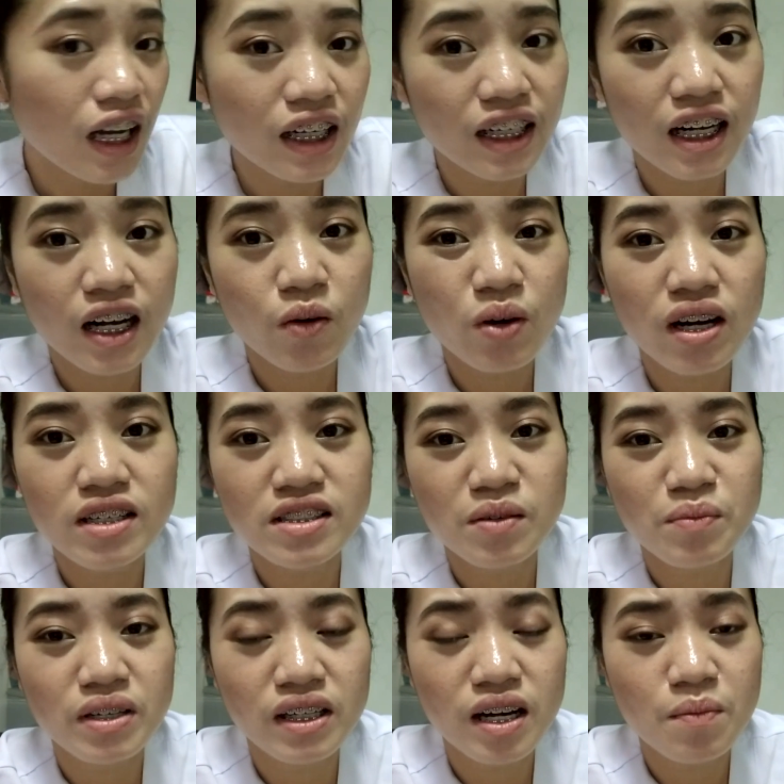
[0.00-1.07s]
Gagawa kasi
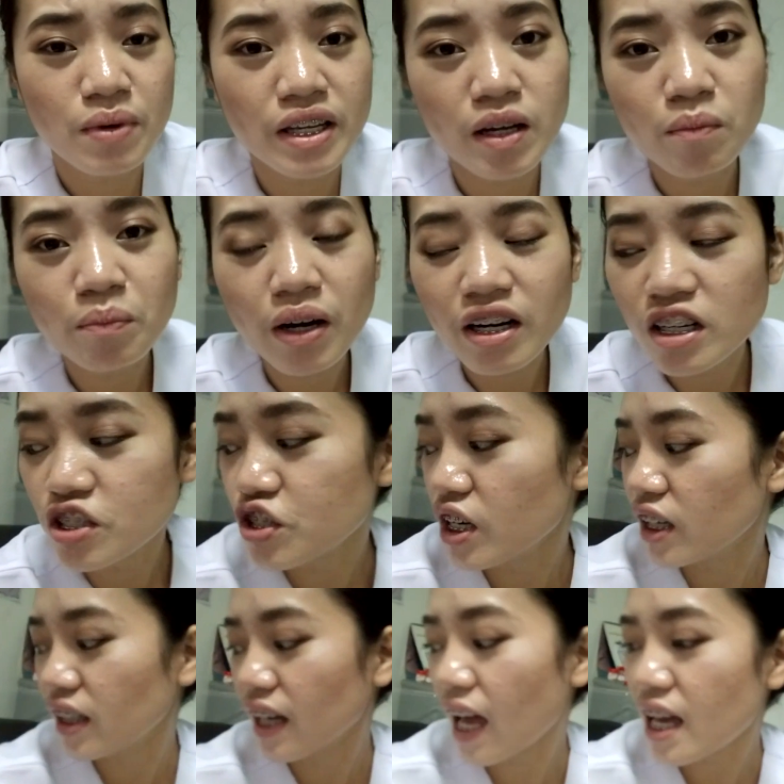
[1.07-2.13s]
may kami ng para
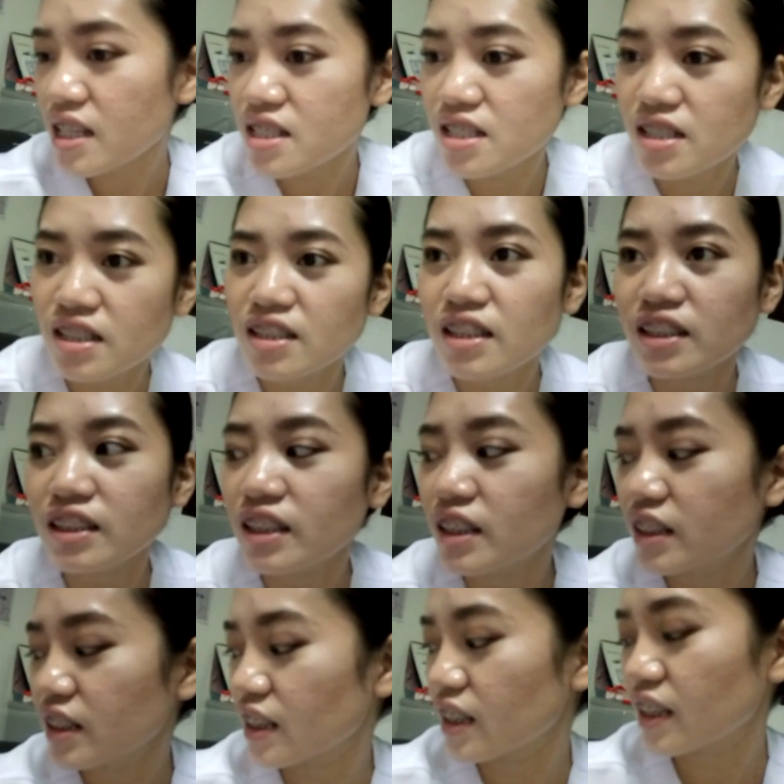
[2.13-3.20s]
siyang castle,
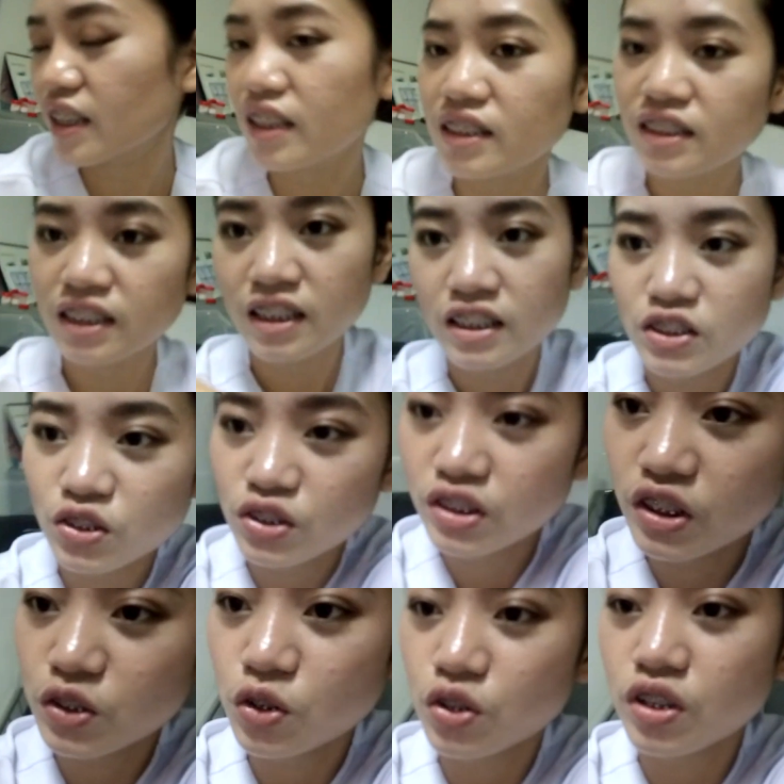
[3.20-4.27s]
ganyan. So,
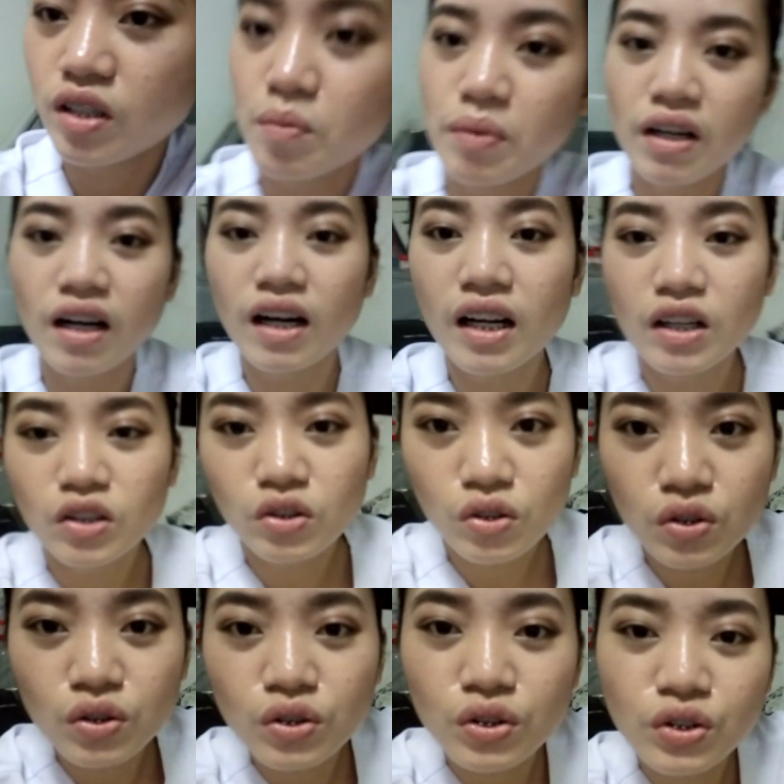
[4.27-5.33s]
dito yung ibang
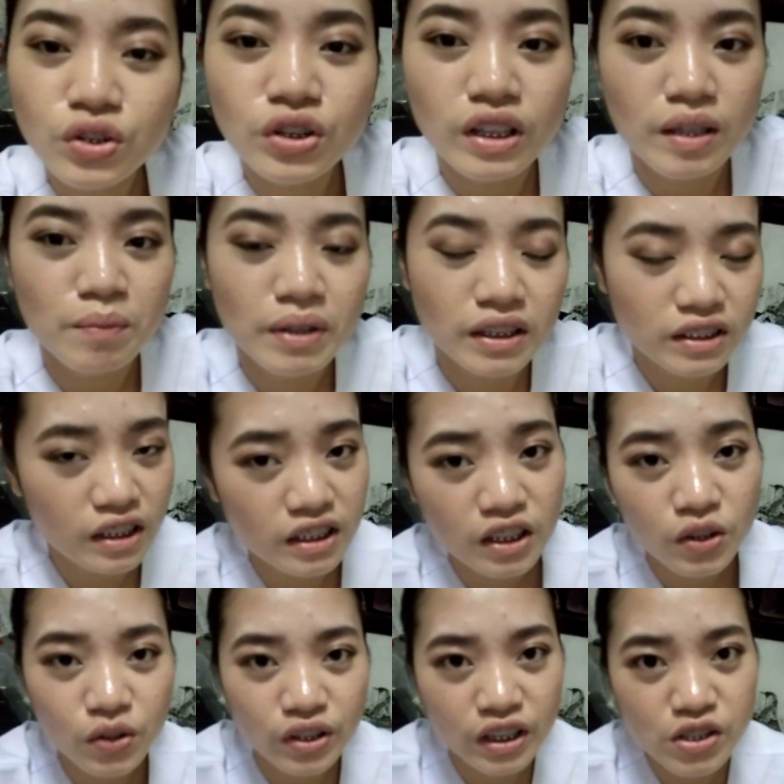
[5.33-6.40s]
karton, ibang
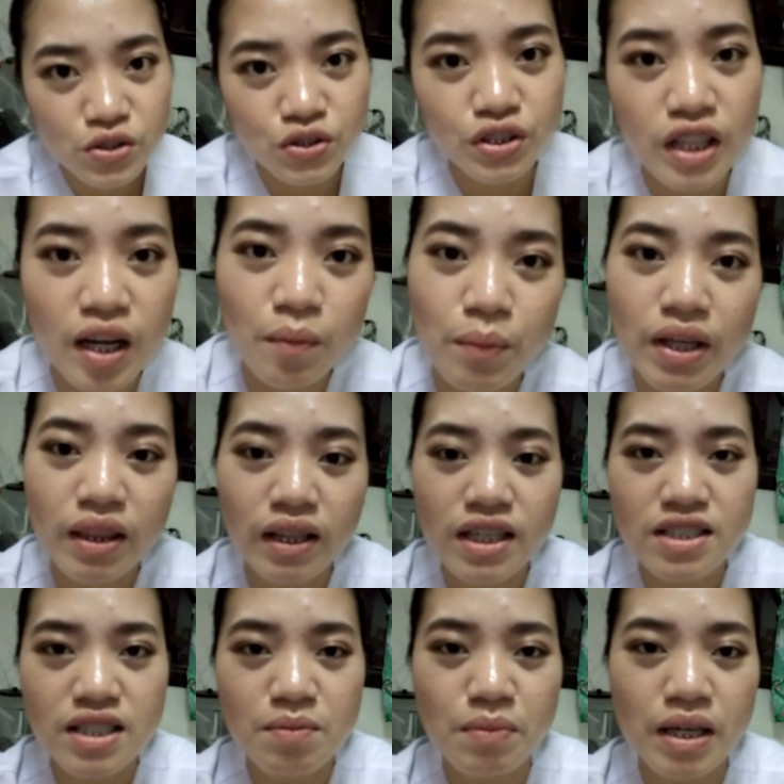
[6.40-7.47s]
de-decoration namin
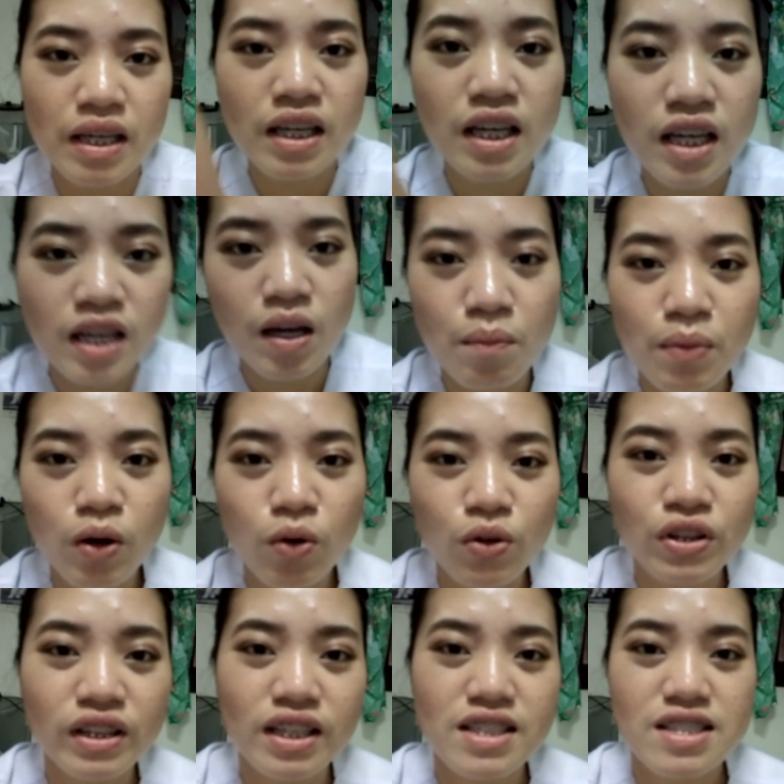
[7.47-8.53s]
kasi may
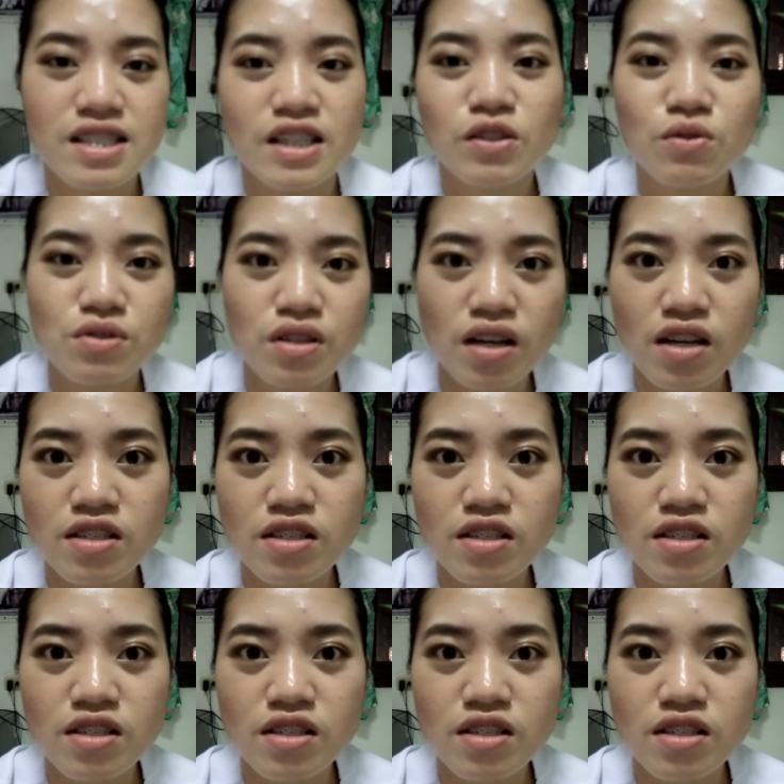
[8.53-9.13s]
pa-contest dito sa